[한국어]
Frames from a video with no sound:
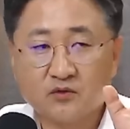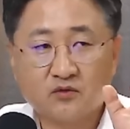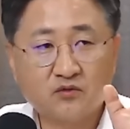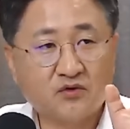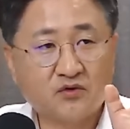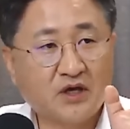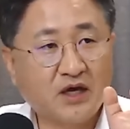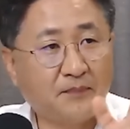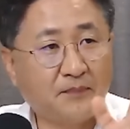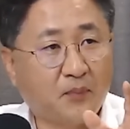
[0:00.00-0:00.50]

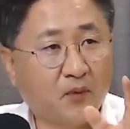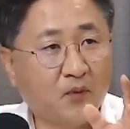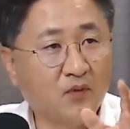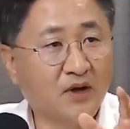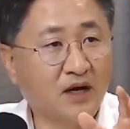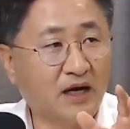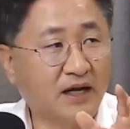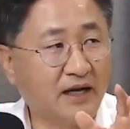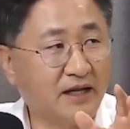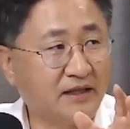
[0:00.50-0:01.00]
국회
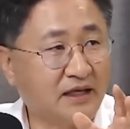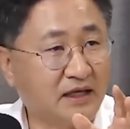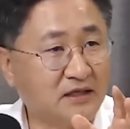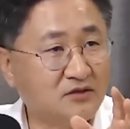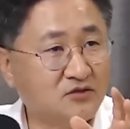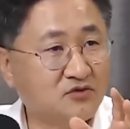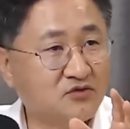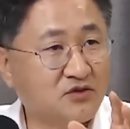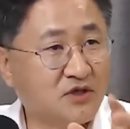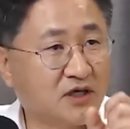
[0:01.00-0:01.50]
본관에 대한
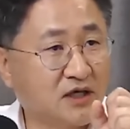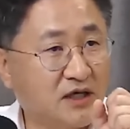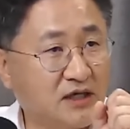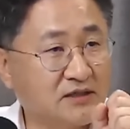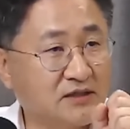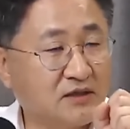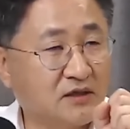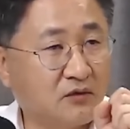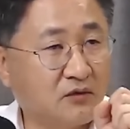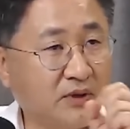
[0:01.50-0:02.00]
수색을
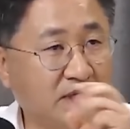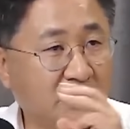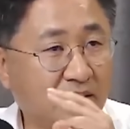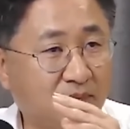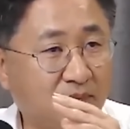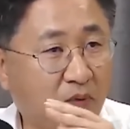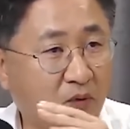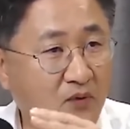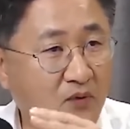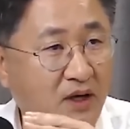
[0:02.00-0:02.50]
해서
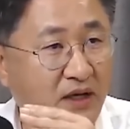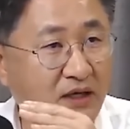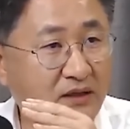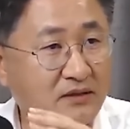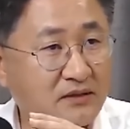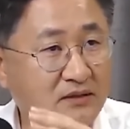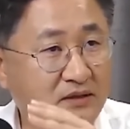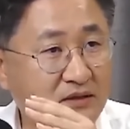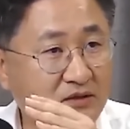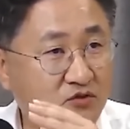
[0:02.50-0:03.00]
왜냐하면
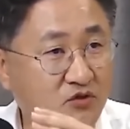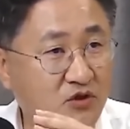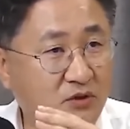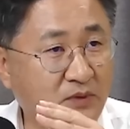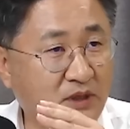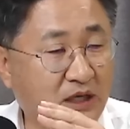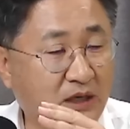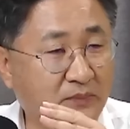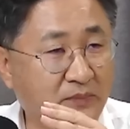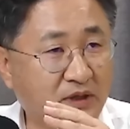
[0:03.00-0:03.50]
본관은 그
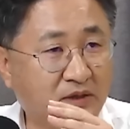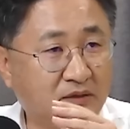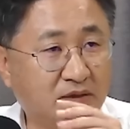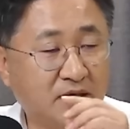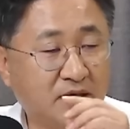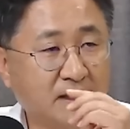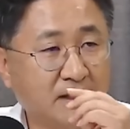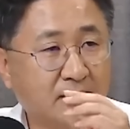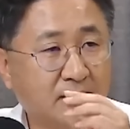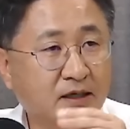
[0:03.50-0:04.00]
출입을 하면
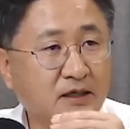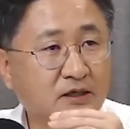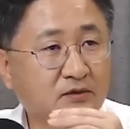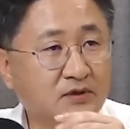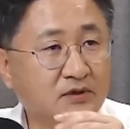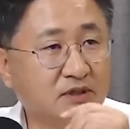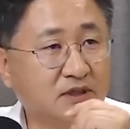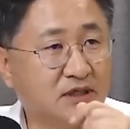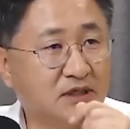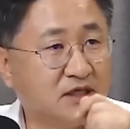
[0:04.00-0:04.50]

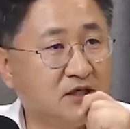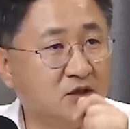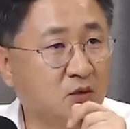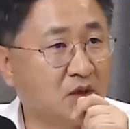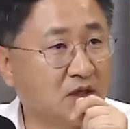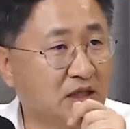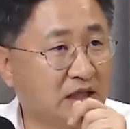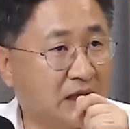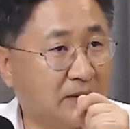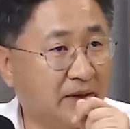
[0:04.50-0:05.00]
의원들
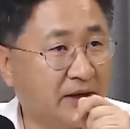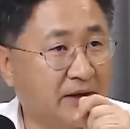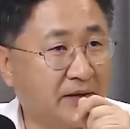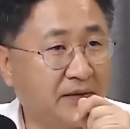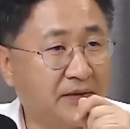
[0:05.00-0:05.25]
기록이 남아요.